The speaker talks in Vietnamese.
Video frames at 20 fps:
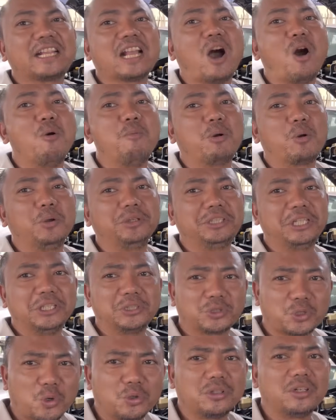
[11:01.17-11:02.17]
cầu một quý chị
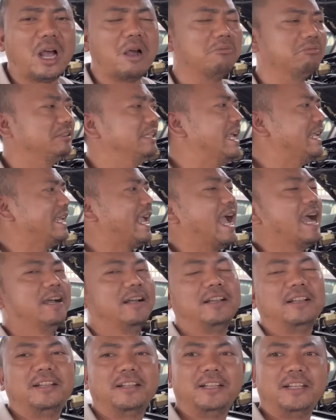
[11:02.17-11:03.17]
số tự động nhẹ nhàng
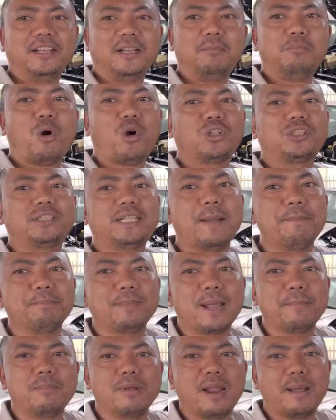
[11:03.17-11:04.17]

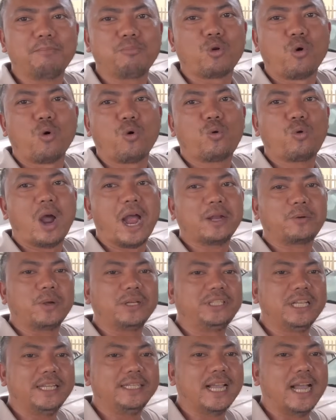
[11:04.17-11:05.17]
155 củ khoai quý
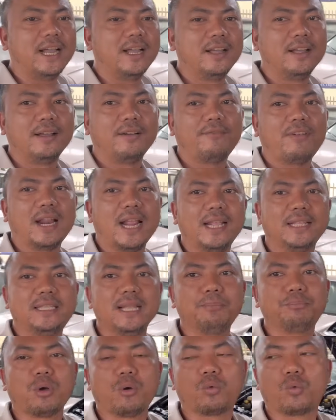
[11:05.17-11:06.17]
chị nhá và đây
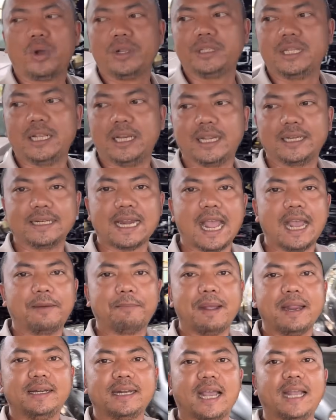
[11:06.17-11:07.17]
tiếp tục quý chị này. đằng
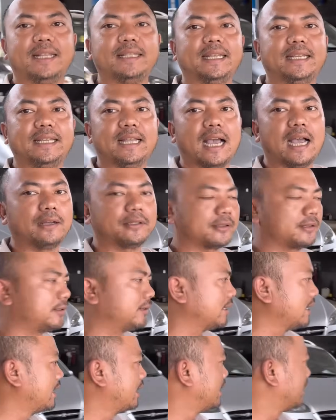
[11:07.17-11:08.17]
bên đây thì đem
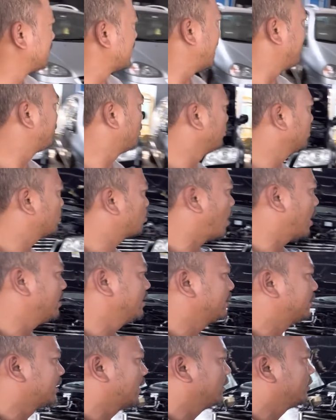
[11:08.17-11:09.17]
à, đây cái quay
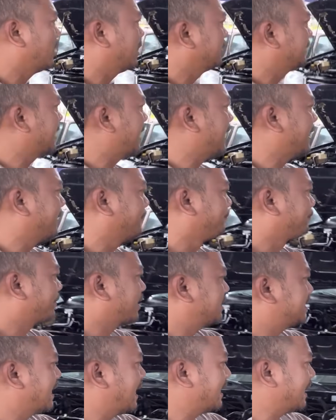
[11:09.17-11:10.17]
lướt sơ cho anh trai này
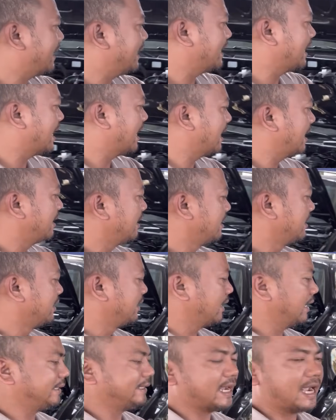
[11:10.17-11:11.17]
cái xe này à,
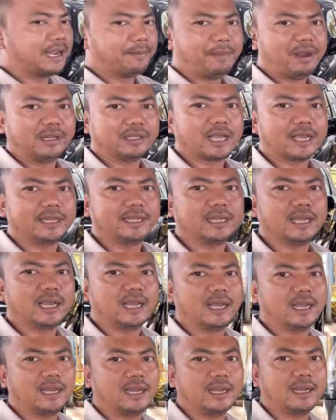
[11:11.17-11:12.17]
anh trai miền tây
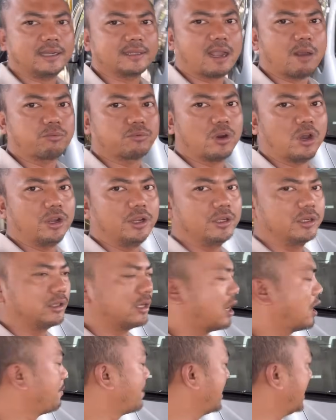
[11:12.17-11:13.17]
à, cọc rồi
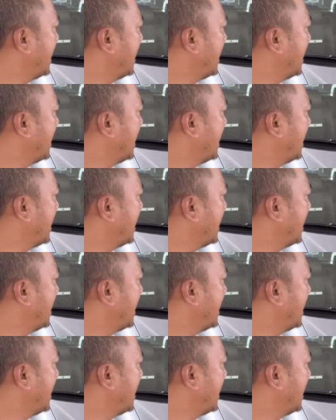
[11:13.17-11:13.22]
đó mà